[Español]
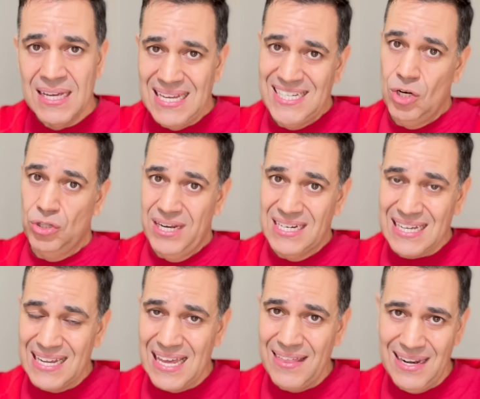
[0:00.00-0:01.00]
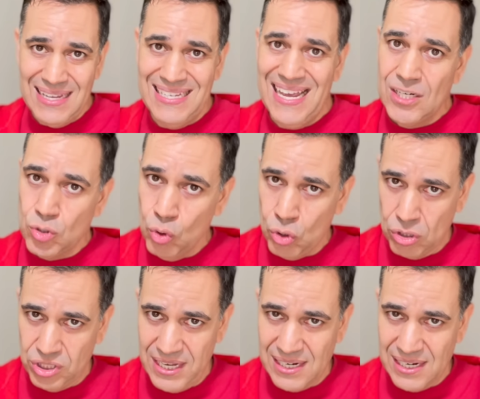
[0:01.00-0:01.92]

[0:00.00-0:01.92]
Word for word: Y si lo tienes que añadir, ya es un coste